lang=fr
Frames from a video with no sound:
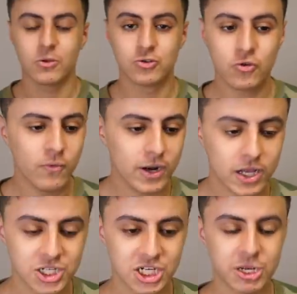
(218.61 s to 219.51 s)
Du coup,
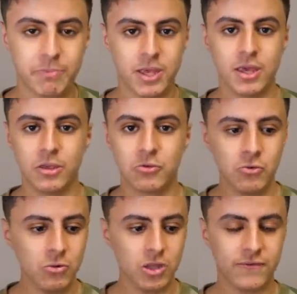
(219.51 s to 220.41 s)
voilà, j'ai payé et
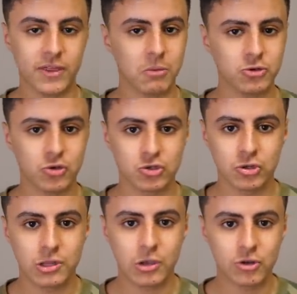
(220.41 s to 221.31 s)
tout, et finalement, je suis dans une
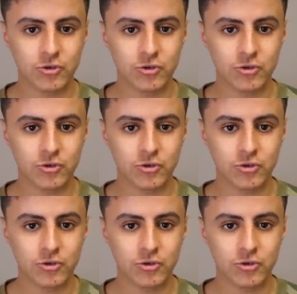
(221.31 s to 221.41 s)
autre école,